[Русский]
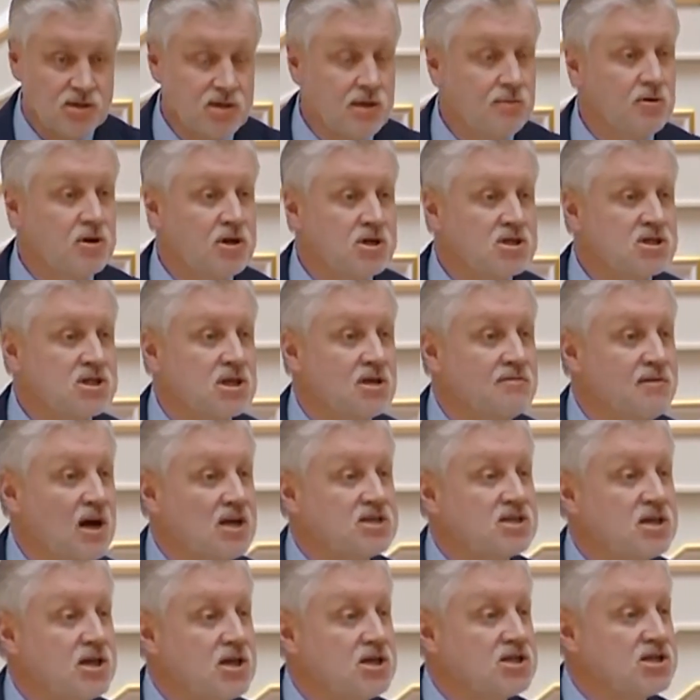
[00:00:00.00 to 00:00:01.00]
Сегодняшнее
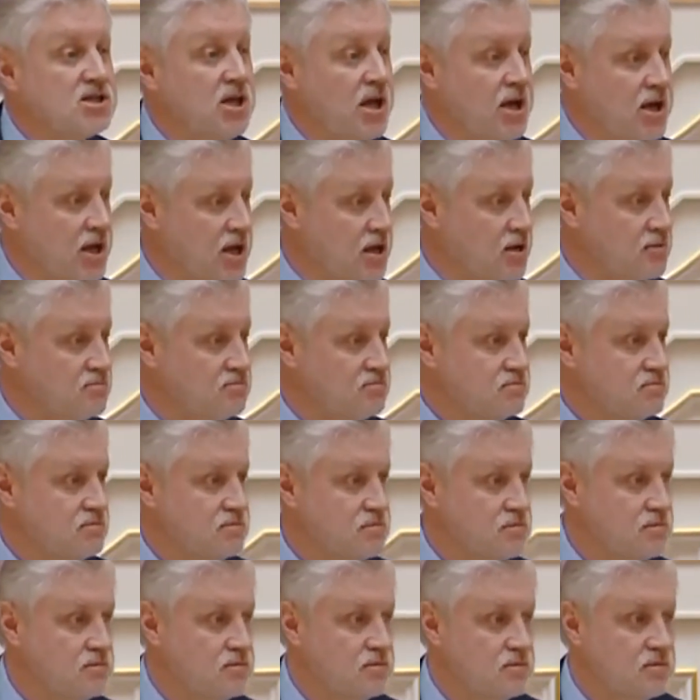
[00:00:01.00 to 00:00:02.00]
ваше решение,
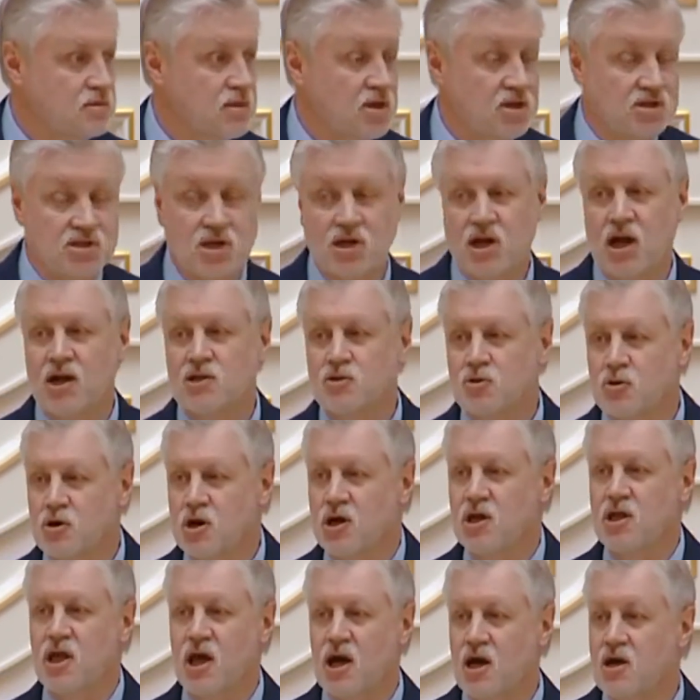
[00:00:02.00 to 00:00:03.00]
за
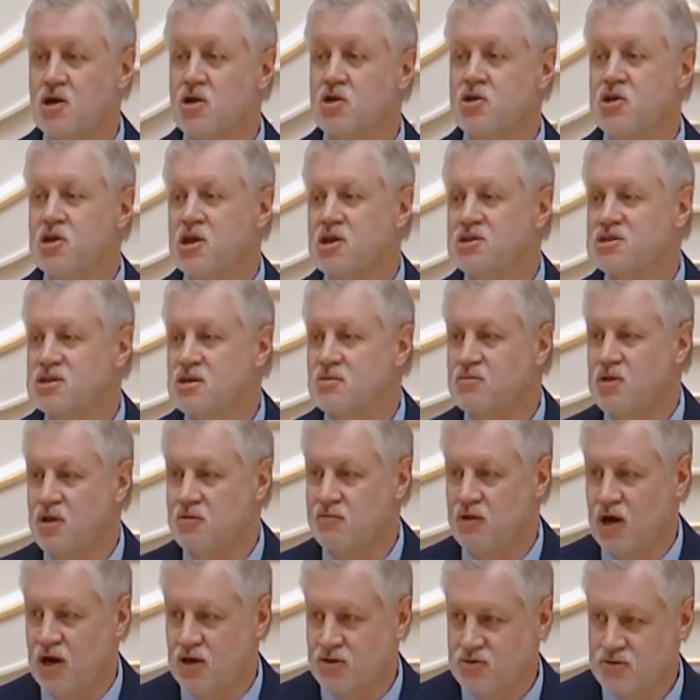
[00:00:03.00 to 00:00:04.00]
которое я не
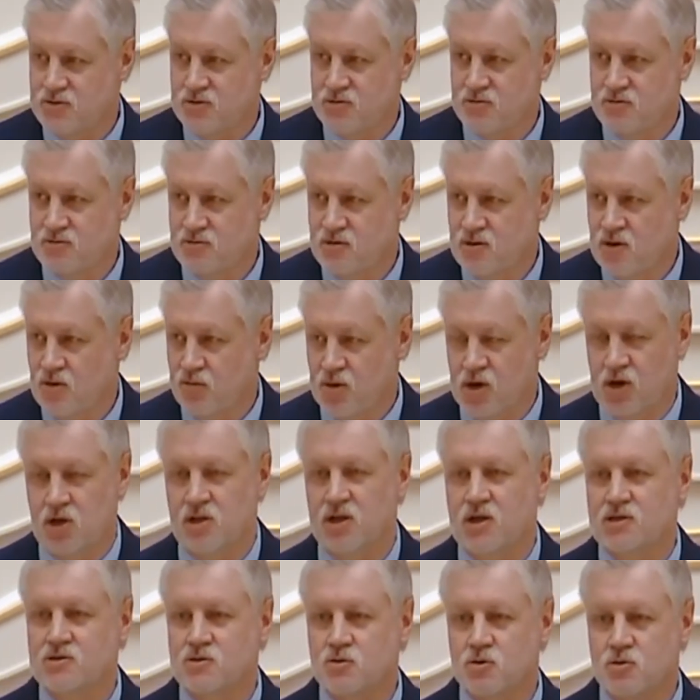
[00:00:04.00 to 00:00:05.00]
сомневаюсь,
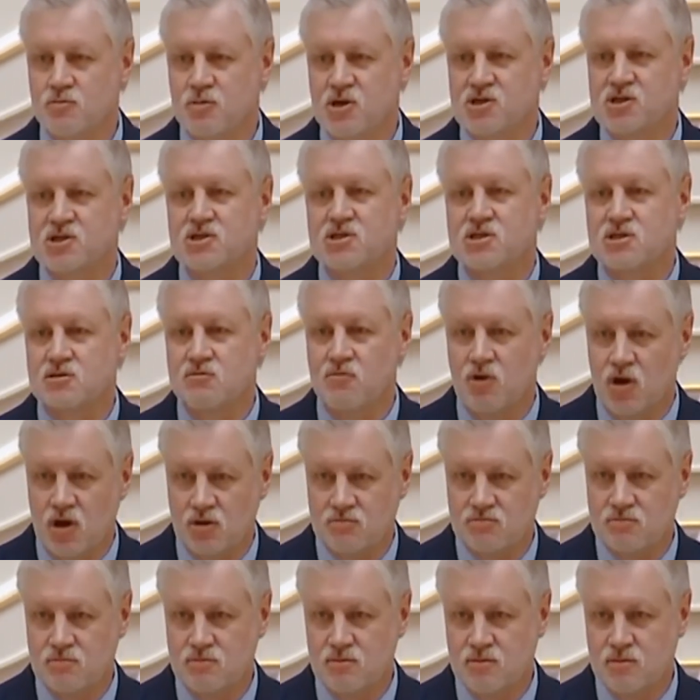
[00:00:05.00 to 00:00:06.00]
проголосует
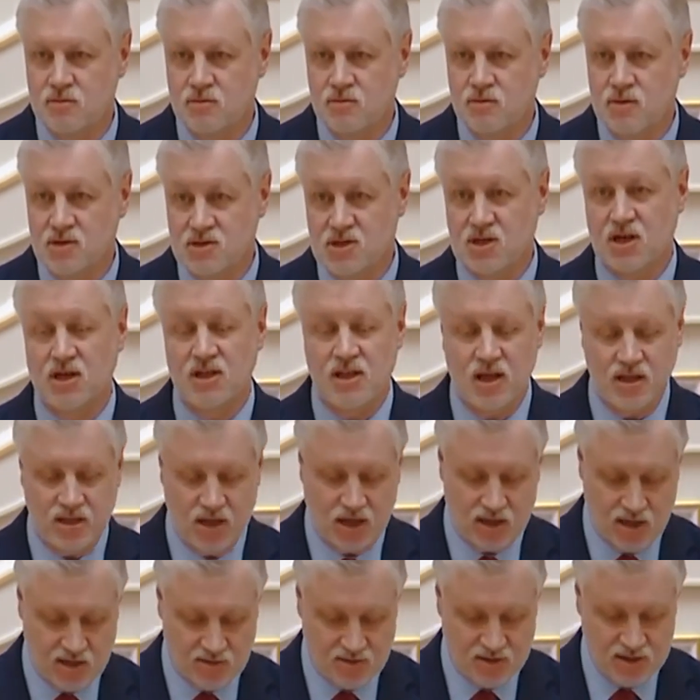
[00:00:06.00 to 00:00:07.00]
большинство
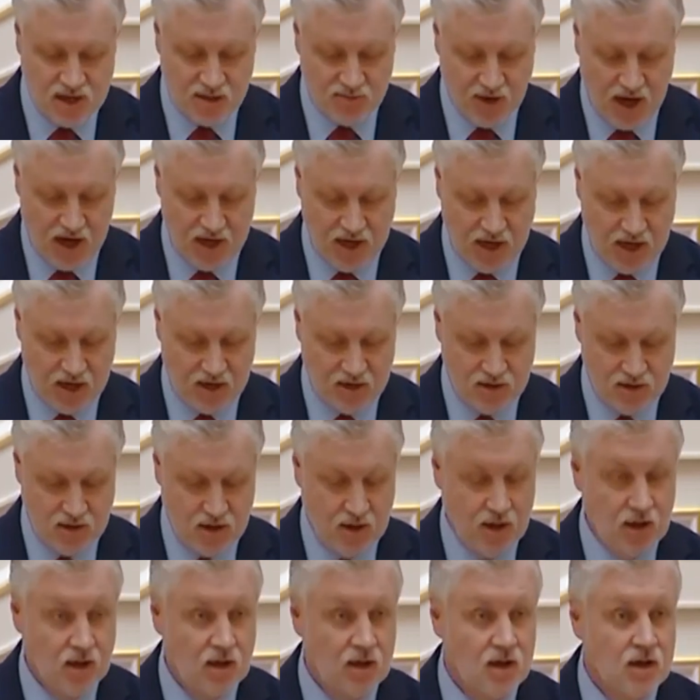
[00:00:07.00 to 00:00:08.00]
законодательного собрания,
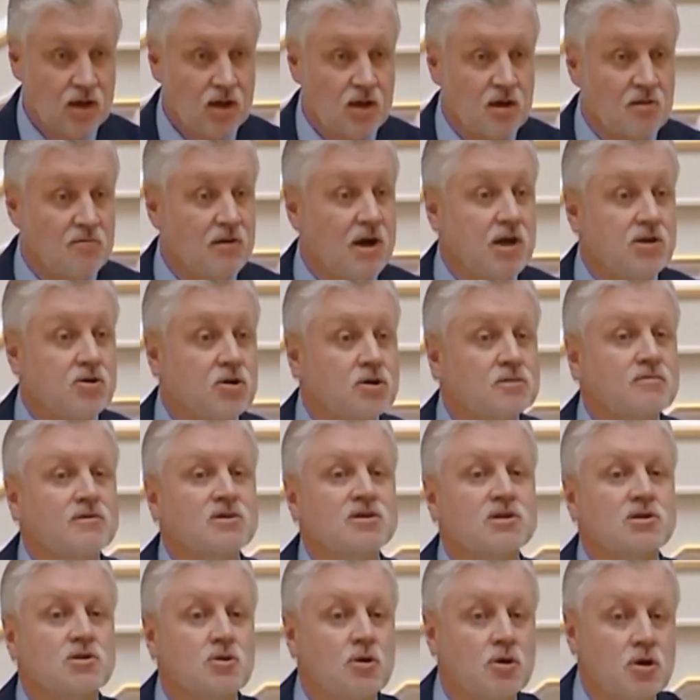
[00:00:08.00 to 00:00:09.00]
войдет
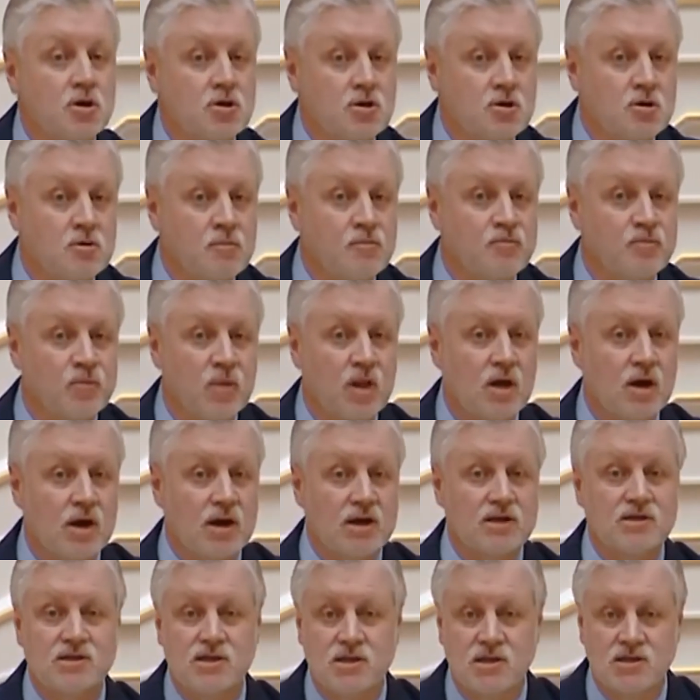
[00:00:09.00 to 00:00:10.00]
в историю
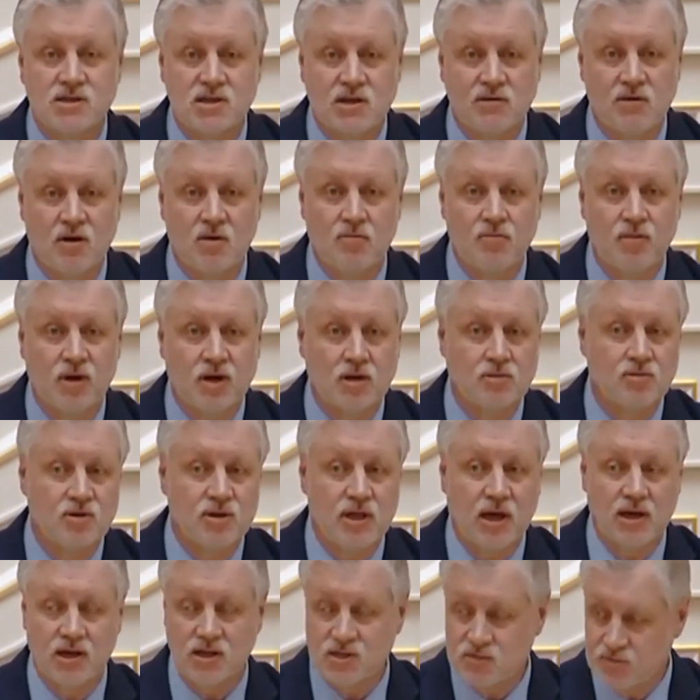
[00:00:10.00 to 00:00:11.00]
российского
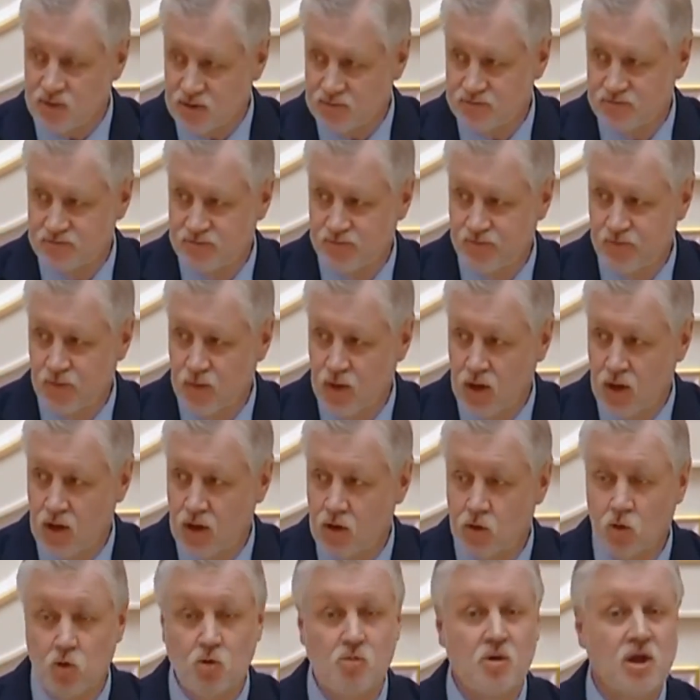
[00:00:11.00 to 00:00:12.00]
парламентаризма.
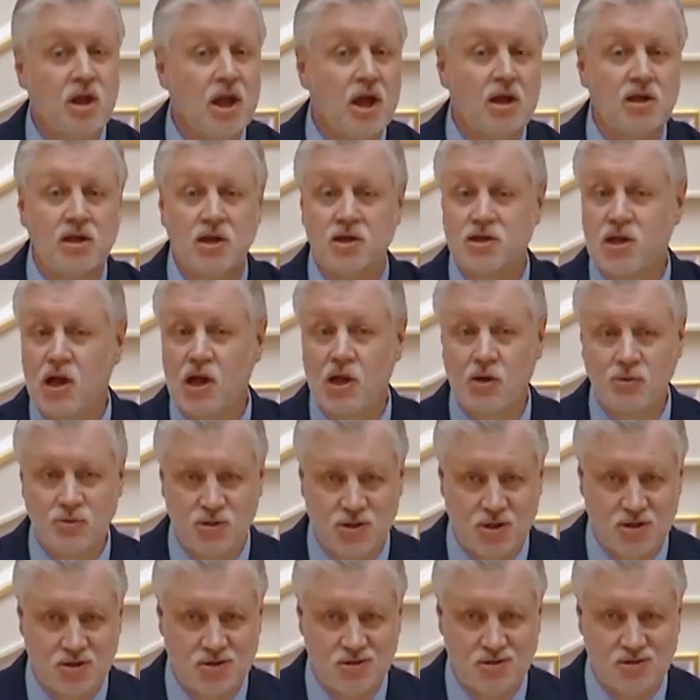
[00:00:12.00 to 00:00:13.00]
У меня нет
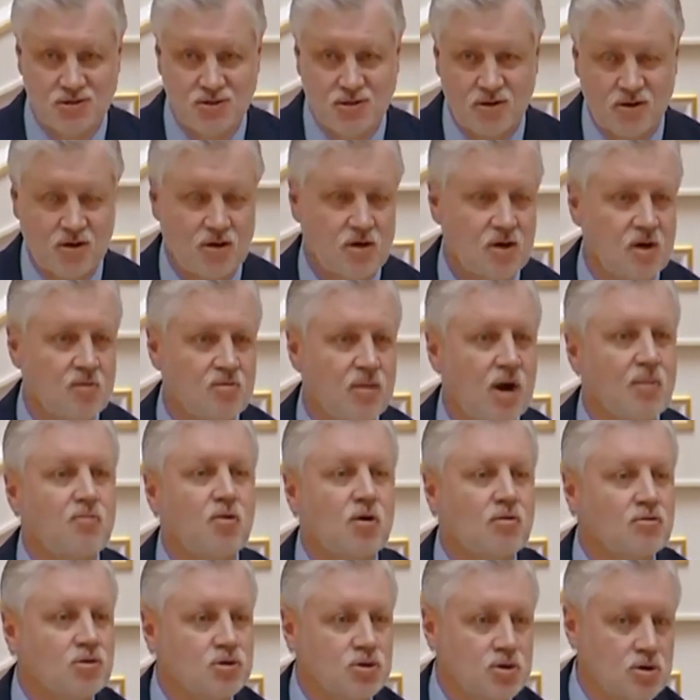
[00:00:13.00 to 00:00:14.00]
иллюзий, по
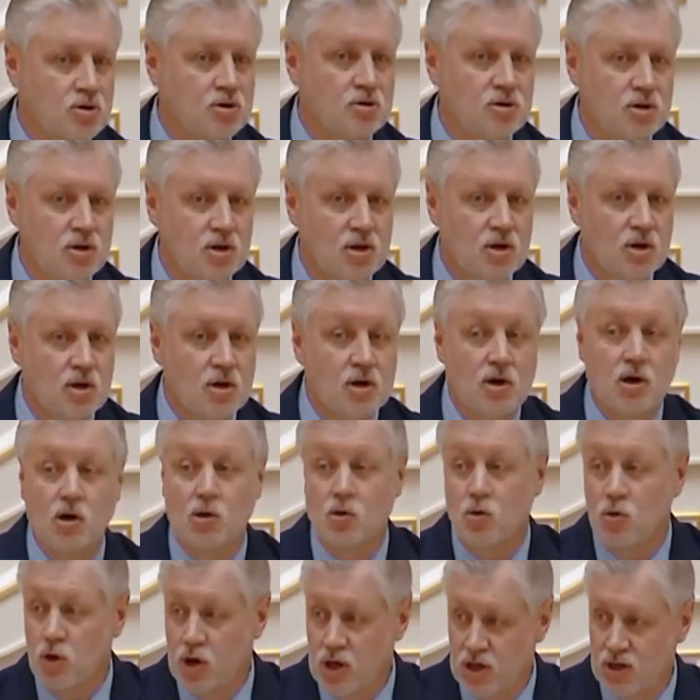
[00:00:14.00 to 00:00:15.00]
поводу
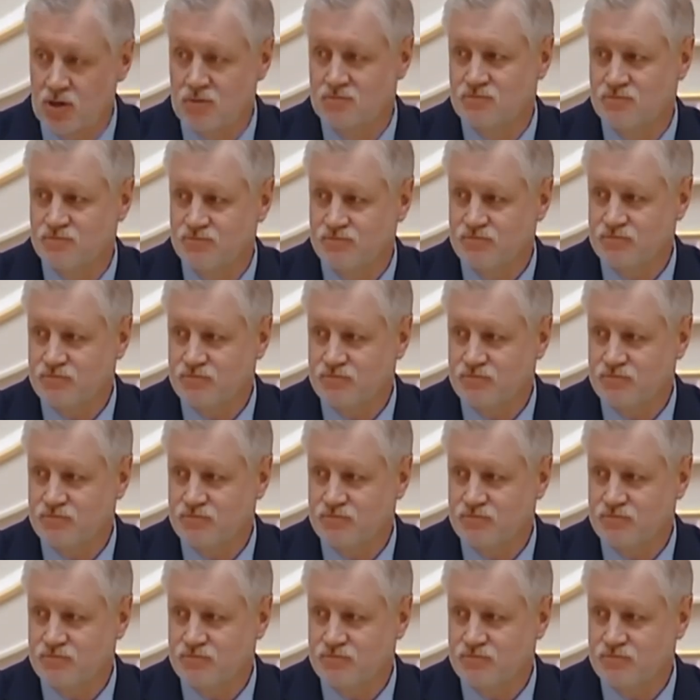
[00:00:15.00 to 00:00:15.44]
роли